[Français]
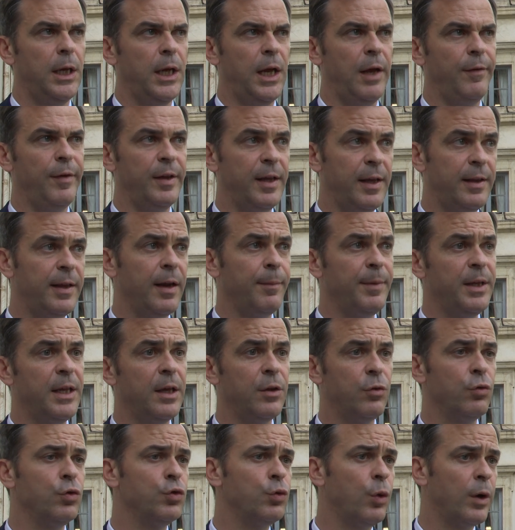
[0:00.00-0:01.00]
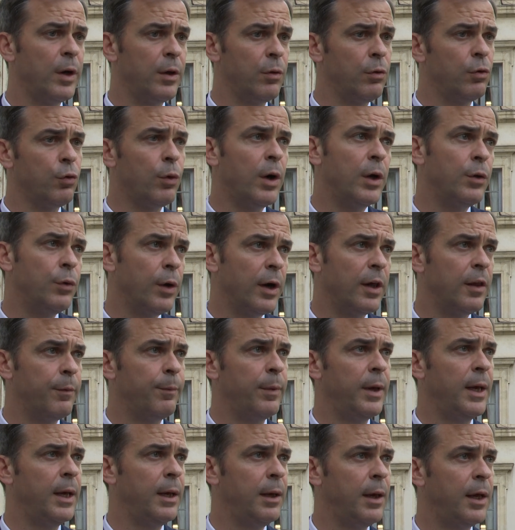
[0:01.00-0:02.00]
avec détermination. Je crois qu'ils ont le droit à nos
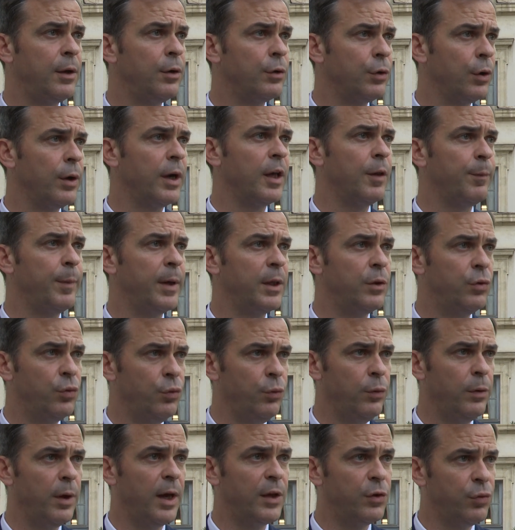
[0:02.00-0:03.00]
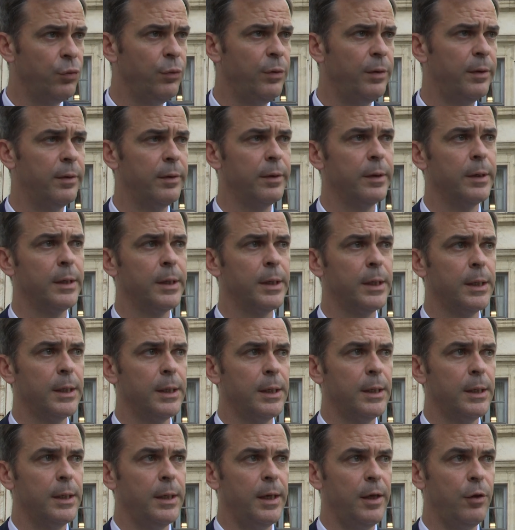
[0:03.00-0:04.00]
respects, à notre respect tous, à tous.
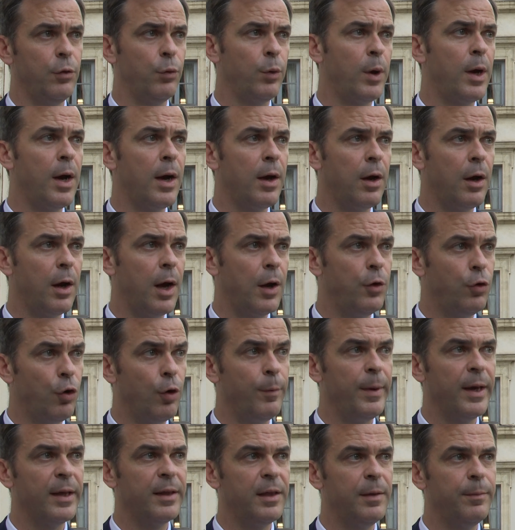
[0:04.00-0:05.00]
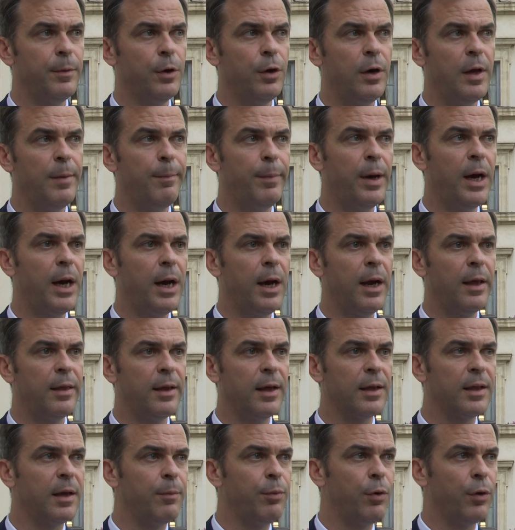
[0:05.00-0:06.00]
Ils ont droit à nos remerciements et pas à
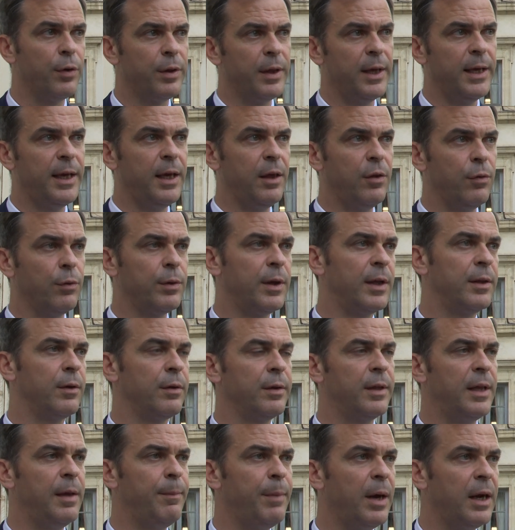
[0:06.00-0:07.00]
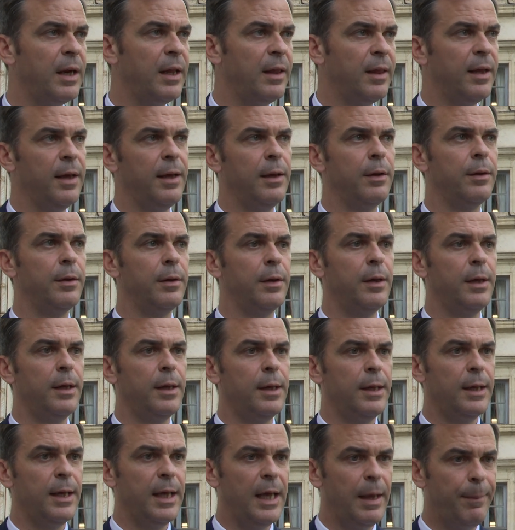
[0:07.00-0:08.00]
certains procès qui sont intentés par les uns euh,
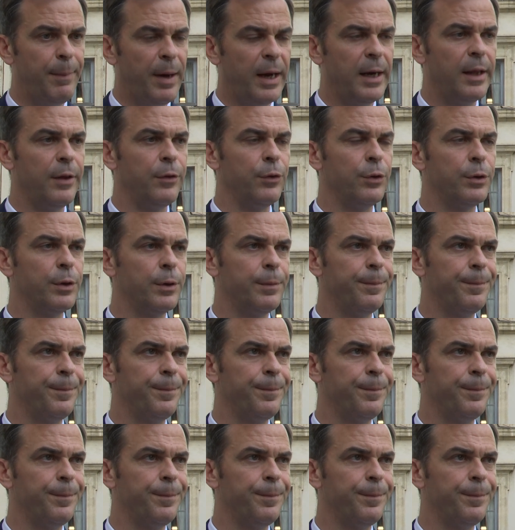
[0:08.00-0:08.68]
et par les autres.